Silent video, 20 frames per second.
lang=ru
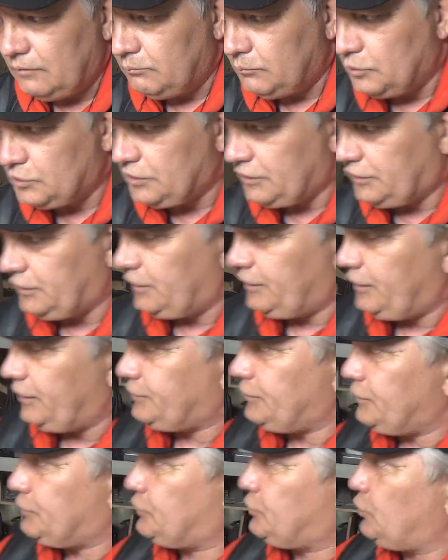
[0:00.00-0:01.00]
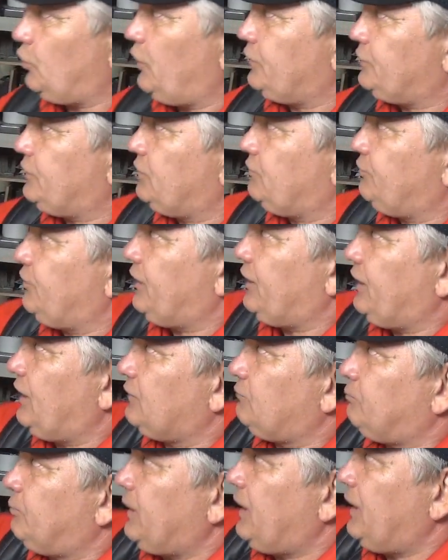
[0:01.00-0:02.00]
Мужики, есть Прод еще есть. один
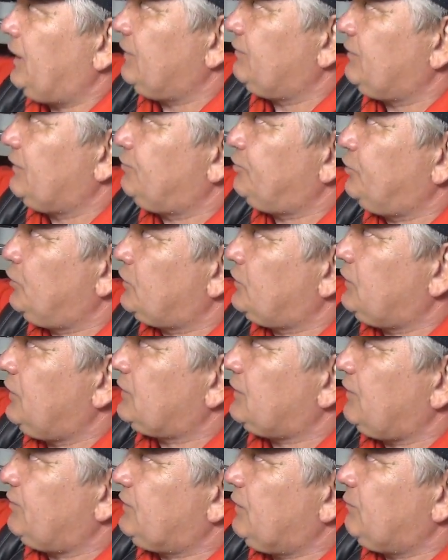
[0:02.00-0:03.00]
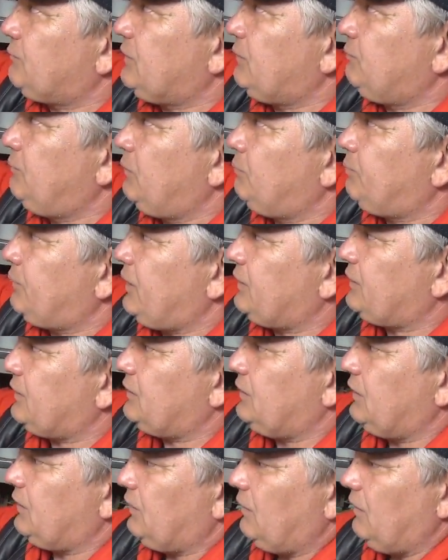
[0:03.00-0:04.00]
вариант, правильно, Иван Федорович, я совсем забыл про это
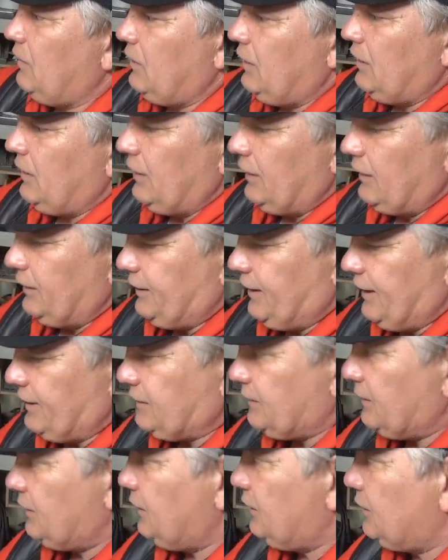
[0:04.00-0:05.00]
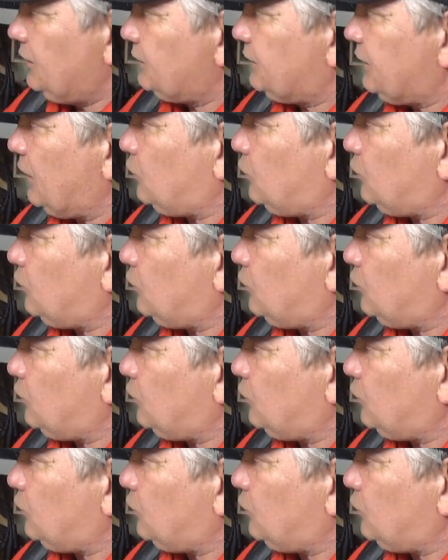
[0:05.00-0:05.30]
дело. Прод есть. Есть а вот.